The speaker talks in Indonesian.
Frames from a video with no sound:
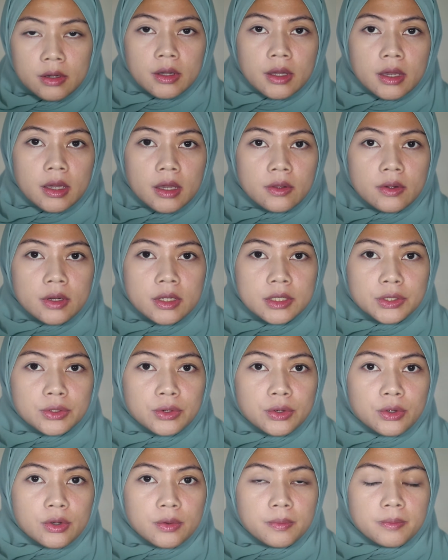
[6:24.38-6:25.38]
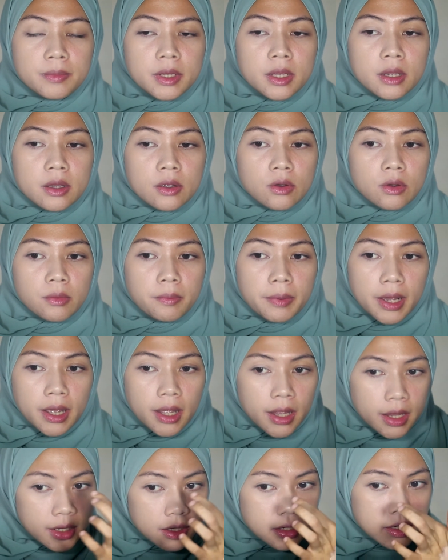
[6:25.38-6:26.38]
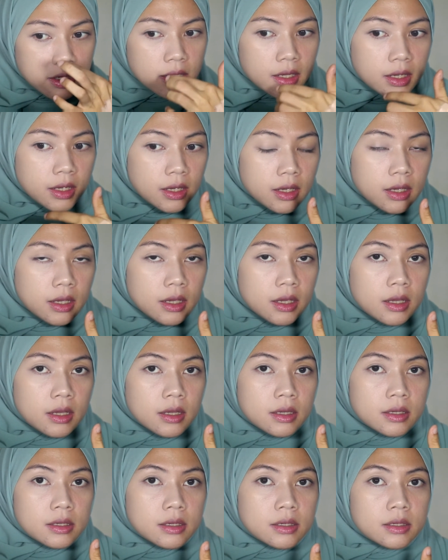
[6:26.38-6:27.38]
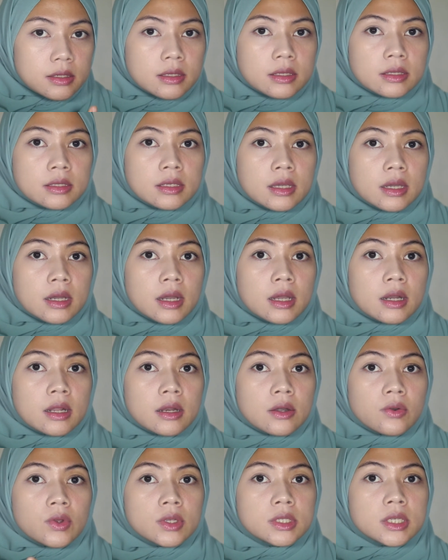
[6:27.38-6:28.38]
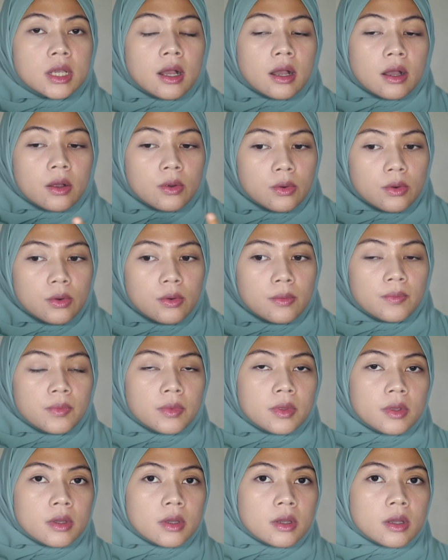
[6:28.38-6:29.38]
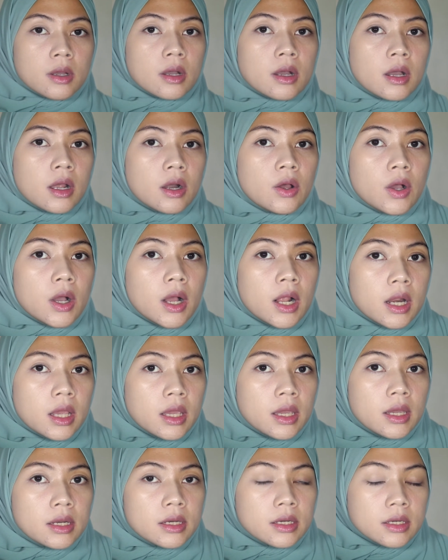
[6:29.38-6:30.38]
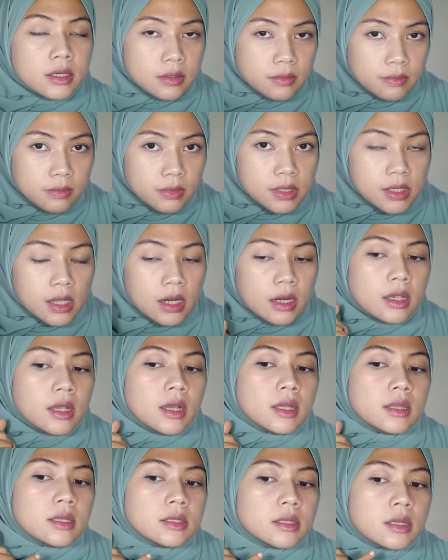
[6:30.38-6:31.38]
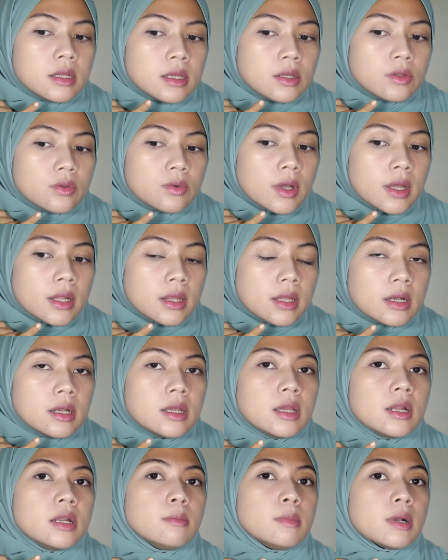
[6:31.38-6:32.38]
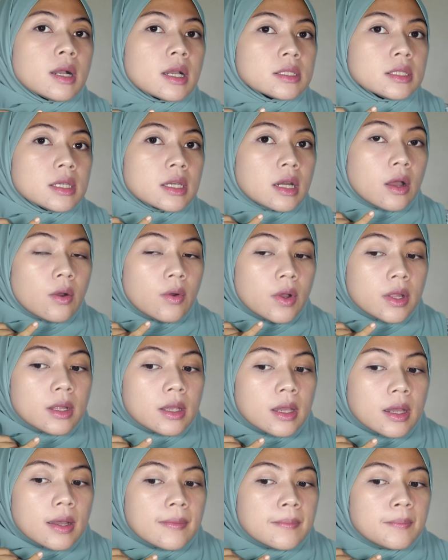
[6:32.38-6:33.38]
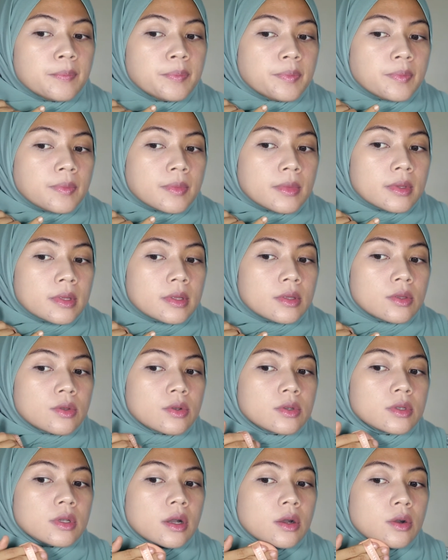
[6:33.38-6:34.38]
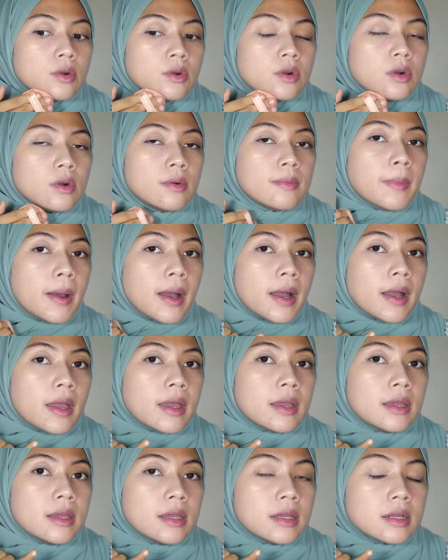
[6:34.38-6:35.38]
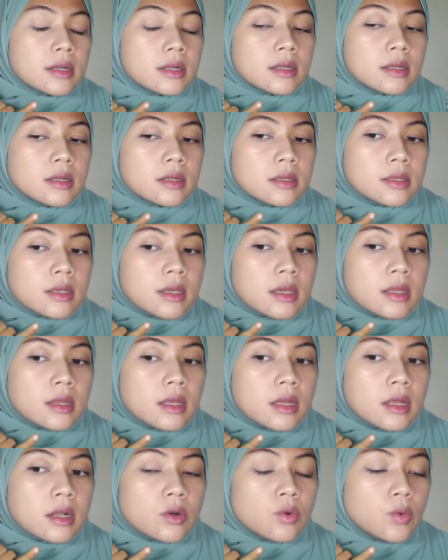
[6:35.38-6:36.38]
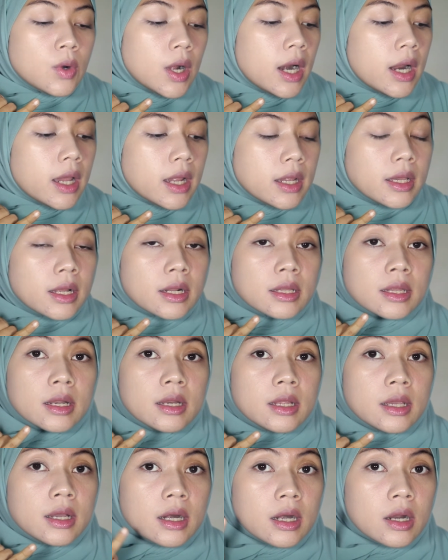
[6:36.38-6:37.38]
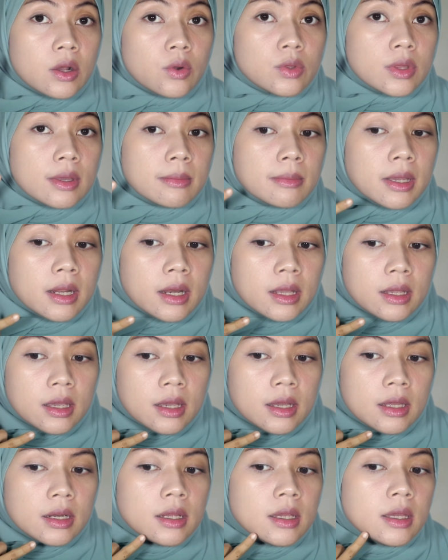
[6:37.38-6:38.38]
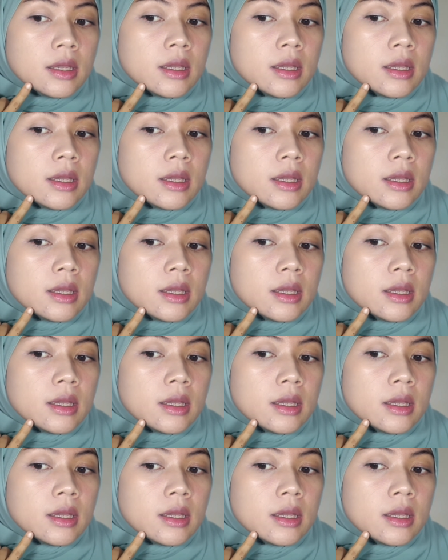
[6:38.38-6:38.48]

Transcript: oke udah cukup nih aku pakaiin di sisi kanan wajah aku kalau kalian bisa lihat di sini tuh kan tadi ada bekas jerawat ya terus aku pakein sekitar dua layer tadi karena aku tambahin lagi kan